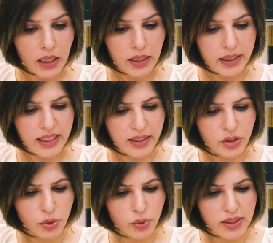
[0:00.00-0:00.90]
अगर एक
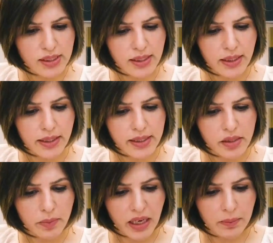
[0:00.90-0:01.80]
छोटी सी
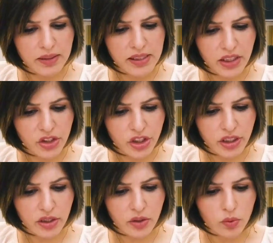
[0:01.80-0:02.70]
लिस्ट में आपके साथ
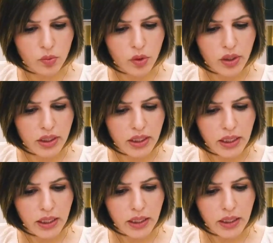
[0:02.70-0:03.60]
शेयर करूँ
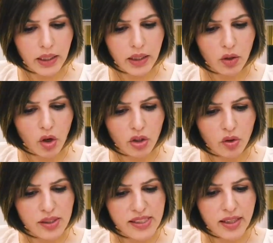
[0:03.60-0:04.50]
कि कौन
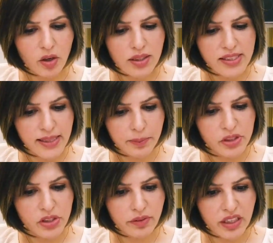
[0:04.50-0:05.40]
कौन से
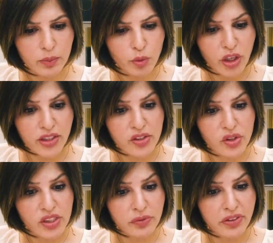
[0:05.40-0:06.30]
कॉन्सेप्ट डेवलप हुए और किस
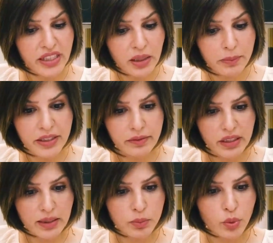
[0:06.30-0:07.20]
किस फील्ड में
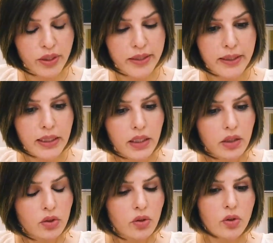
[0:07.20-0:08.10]
डेवलप हुए
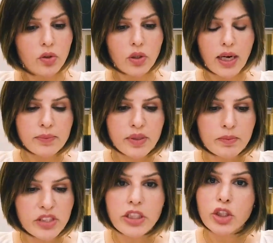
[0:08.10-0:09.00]
तो आप
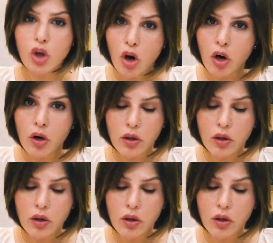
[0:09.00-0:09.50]
समझें लॉ